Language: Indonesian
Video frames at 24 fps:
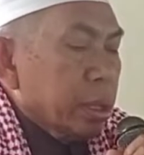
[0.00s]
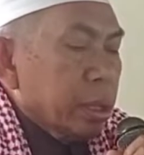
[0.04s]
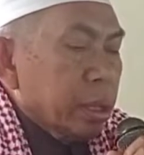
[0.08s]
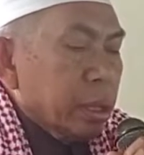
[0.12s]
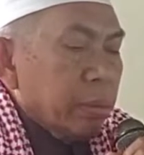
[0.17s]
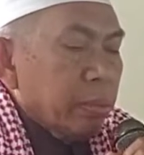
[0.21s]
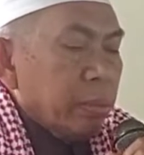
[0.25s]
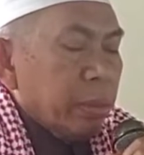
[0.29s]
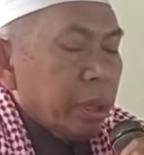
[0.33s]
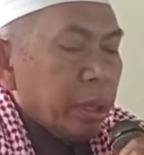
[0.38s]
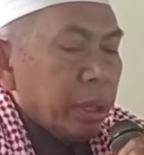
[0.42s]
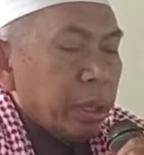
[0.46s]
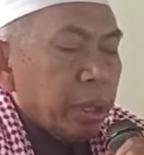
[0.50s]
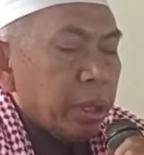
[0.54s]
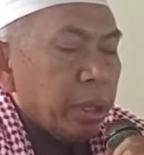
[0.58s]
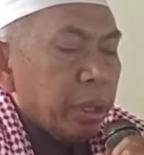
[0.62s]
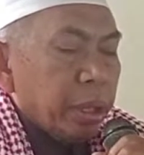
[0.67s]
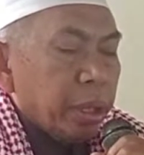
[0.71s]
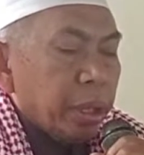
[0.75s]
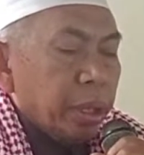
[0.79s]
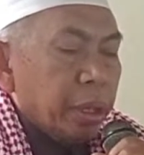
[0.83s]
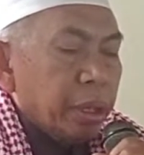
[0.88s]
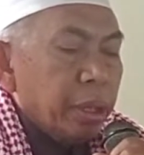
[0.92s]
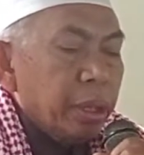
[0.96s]
sak
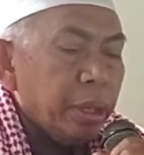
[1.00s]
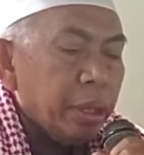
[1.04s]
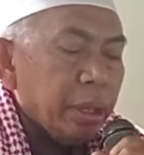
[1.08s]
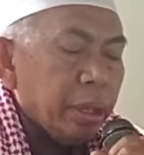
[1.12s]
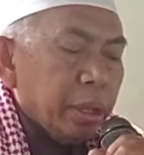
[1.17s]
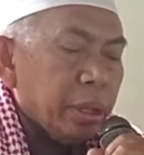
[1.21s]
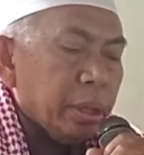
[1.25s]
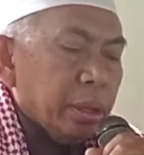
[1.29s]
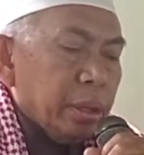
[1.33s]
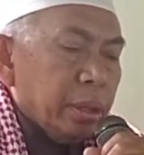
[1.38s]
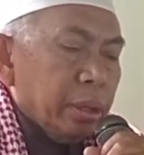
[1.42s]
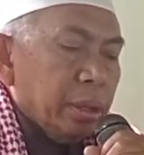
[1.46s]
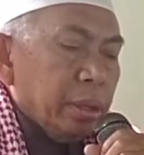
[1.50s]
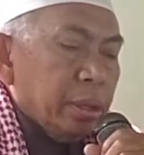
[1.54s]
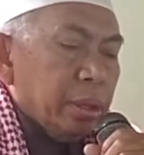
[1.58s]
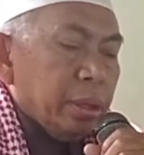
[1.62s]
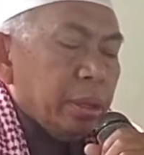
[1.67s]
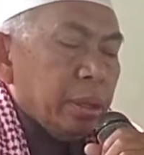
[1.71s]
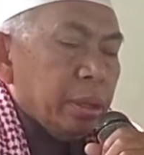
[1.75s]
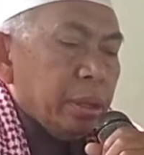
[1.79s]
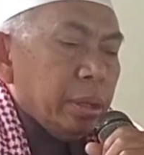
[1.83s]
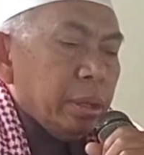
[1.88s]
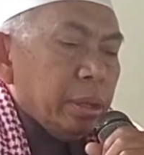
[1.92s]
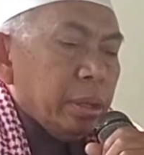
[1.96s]
mangkiniki
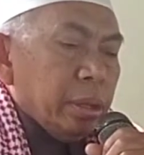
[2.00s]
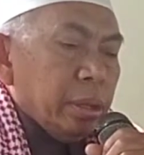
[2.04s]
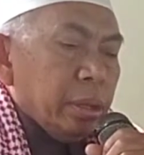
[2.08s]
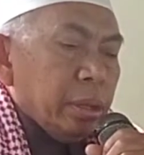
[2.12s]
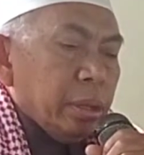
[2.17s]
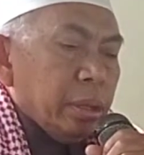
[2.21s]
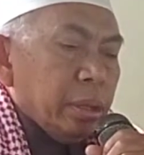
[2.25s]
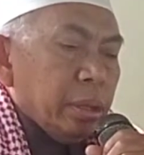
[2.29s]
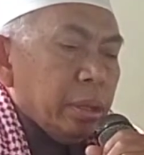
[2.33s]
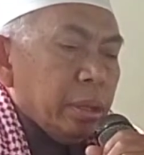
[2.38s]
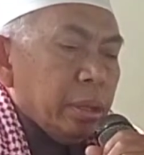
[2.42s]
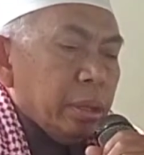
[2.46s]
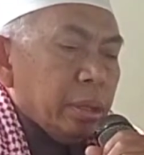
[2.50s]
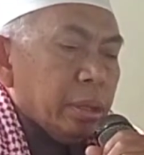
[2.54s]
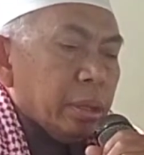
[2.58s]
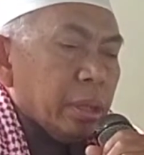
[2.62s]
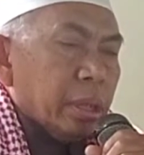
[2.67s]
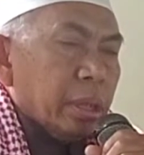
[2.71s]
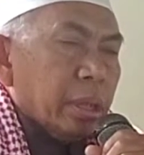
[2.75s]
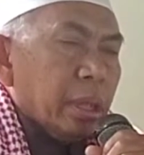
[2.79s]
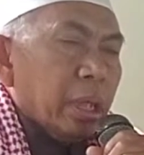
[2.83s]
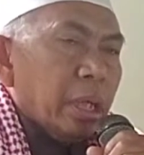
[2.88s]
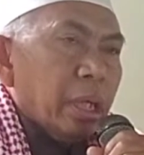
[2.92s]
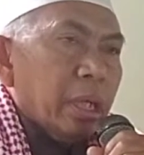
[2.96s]

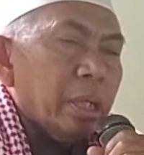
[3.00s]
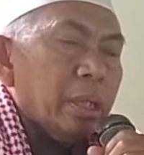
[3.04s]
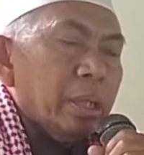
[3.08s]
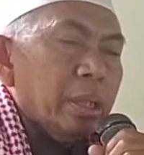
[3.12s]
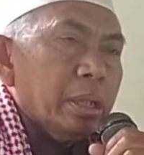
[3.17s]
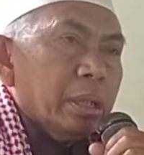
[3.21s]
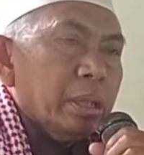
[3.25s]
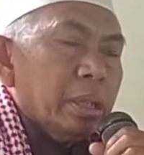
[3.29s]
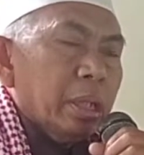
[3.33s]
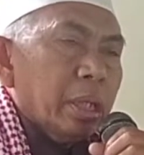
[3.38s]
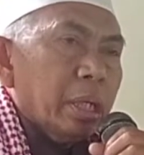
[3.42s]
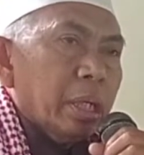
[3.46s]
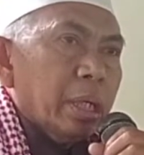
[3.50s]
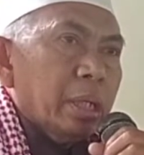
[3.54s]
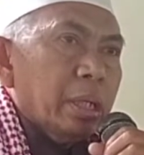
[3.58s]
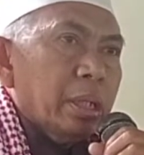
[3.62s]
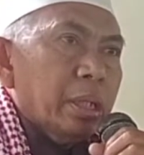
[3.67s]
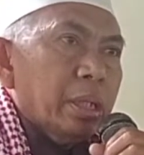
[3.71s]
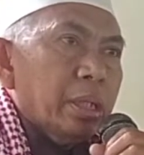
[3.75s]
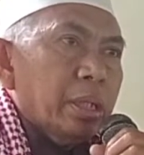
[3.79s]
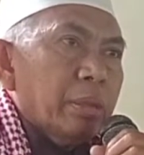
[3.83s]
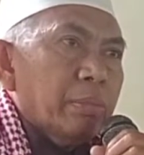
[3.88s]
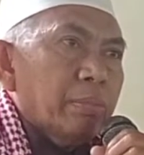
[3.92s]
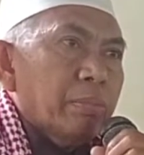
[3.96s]
sekali
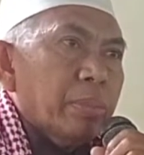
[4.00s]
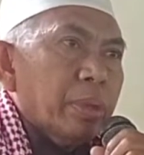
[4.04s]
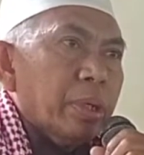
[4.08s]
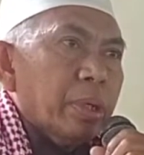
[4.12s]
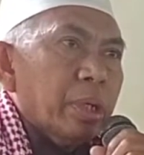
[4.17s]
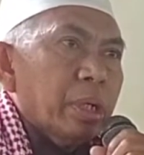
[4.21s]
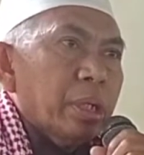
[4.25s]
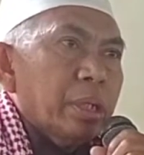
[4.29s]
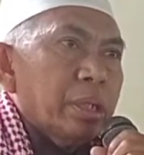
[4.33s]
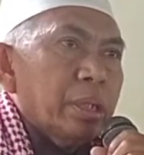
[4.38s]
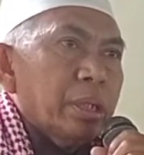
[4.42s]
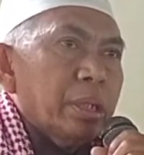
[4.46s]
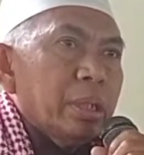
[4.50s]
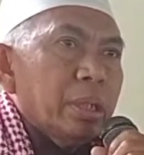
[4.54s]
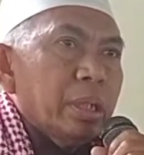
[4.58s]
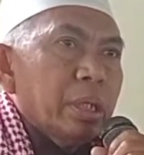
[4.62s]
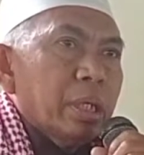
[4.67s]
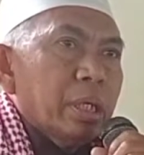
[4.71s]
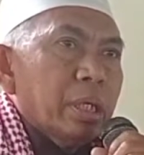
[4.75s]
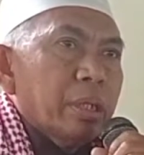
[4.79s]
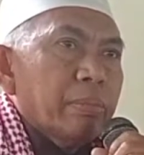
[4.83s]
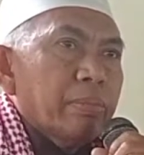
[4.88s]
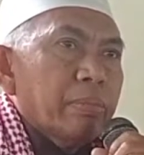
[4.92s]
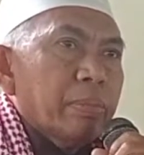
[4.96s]
dahadirin
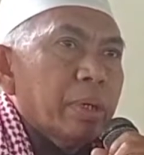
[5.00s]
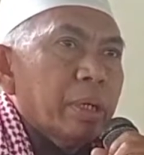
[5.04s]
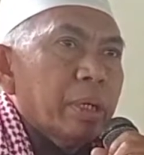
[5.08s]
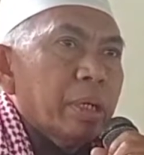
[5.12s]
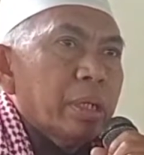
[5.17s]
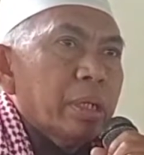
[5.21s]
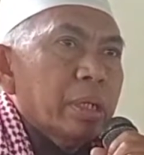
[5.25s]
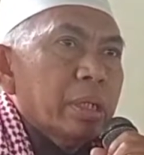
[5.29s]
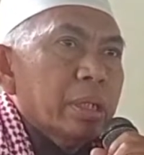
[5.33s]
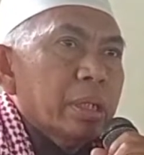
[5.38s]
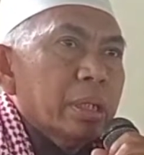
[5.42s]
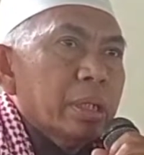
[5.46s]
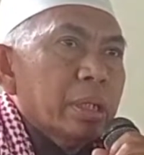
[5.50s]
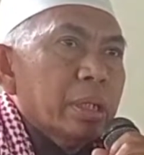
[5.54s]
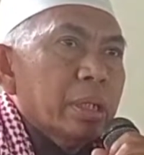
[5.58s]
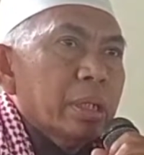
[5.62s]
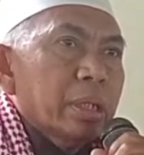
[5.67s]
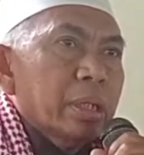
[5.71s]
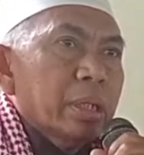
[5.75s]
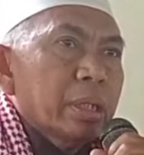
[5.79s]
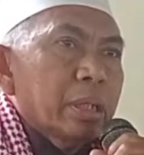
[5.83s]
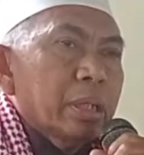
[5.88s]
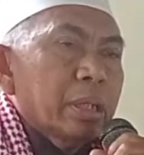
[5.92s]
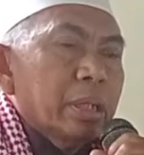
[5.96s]
pengajian pada
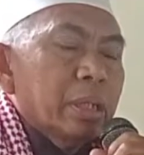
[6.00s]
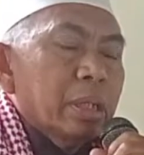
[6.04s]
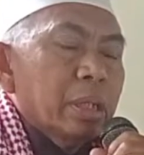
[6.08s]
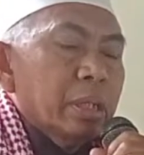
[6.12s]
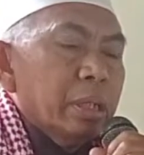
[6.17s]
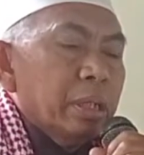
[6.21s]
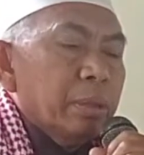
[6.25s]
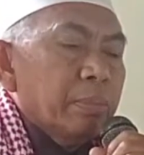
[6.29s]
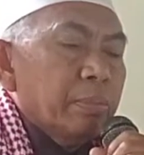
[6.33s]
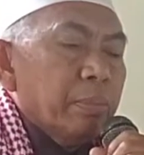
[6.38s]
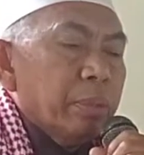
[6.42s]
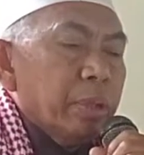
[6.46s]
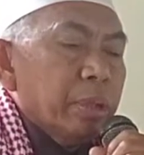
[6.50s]
kenan dari